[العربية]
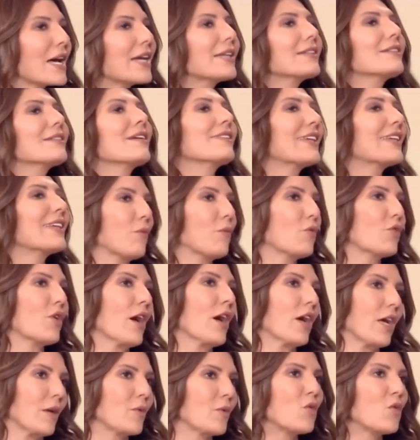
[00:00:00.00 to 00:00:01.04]
أيضا
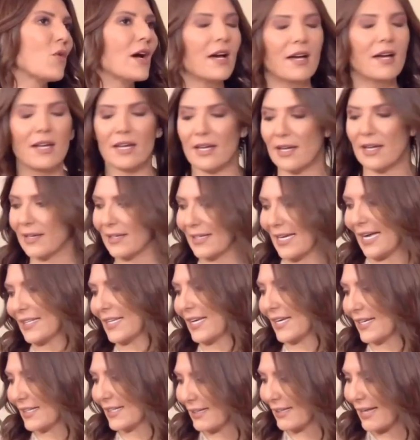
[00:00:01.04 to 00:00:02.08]
كمراقب هو آه،
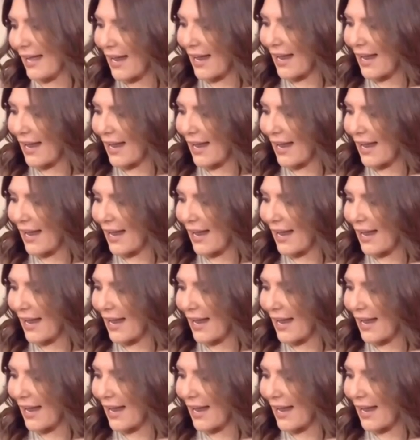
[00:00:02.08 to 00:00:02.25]
يعني